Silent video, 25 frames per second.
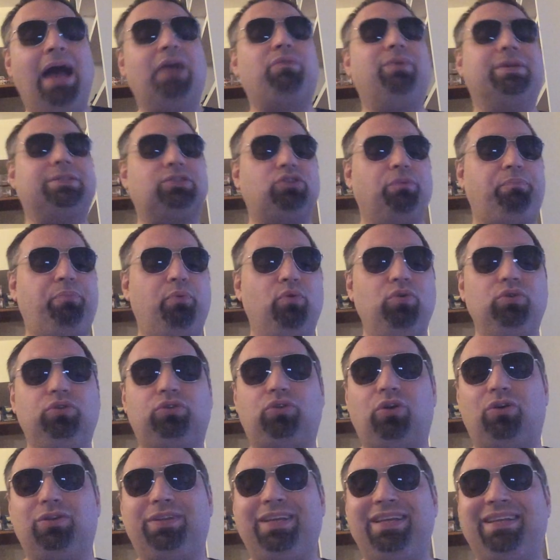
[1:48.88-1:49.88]
A questo
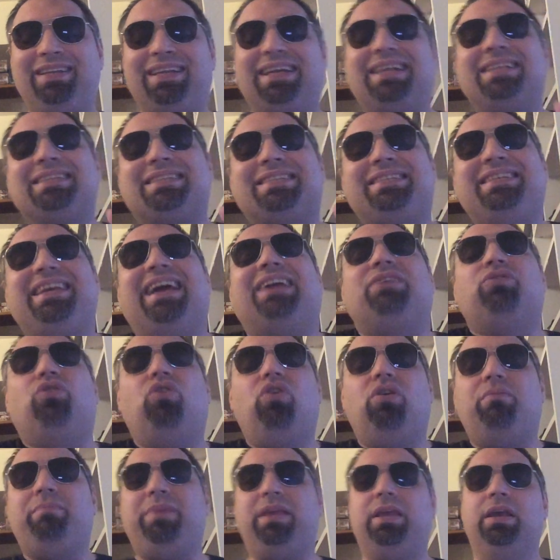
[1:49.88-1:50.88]
punto, dinanzi a
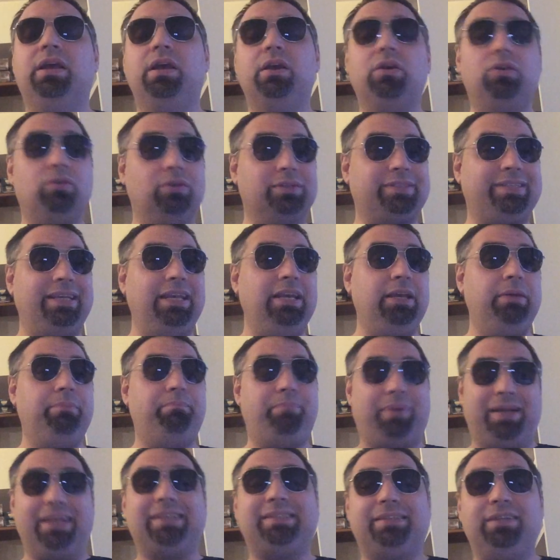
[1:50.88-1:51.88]
nomi così
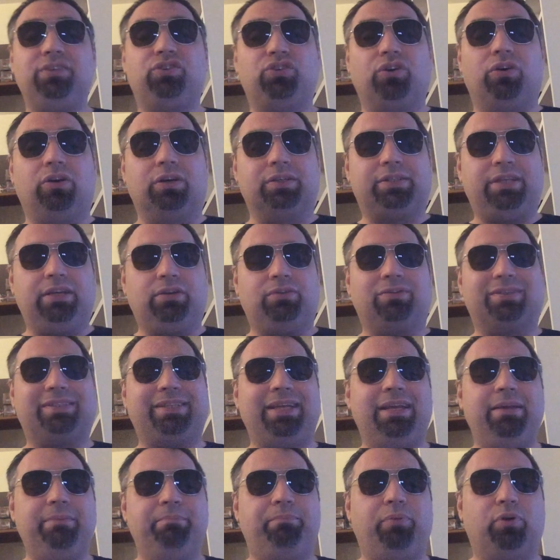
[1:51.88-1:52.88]
prestigiosi,
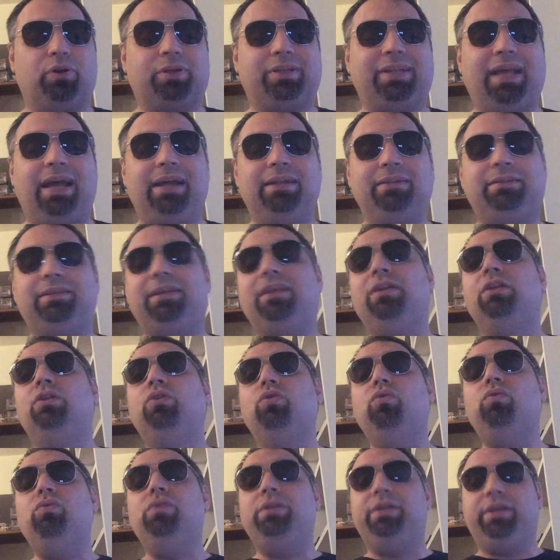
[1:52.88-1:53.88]
così importanti,
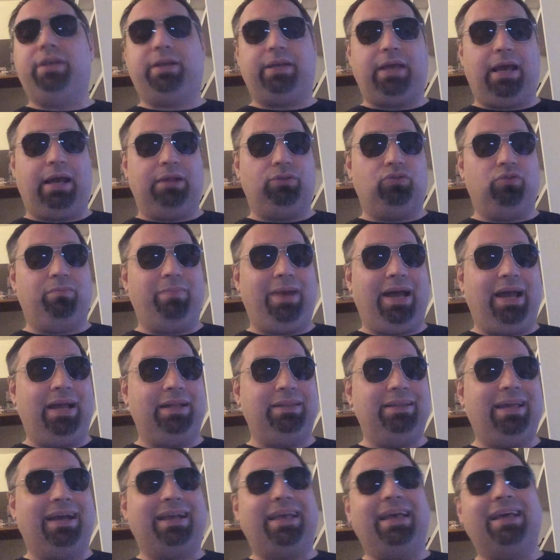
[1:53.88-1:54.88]
l'unica
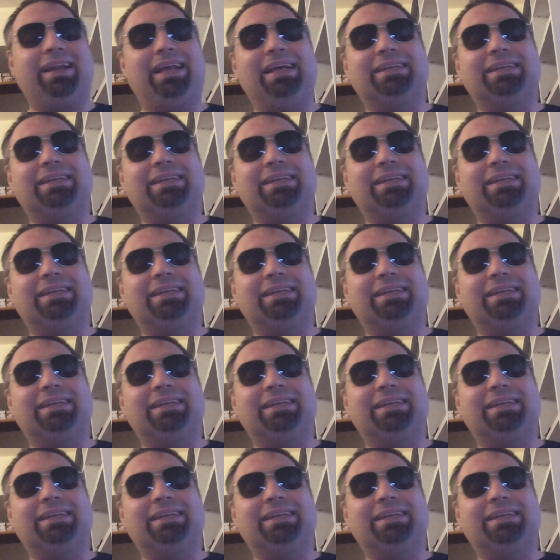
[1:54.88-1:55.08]
domanda che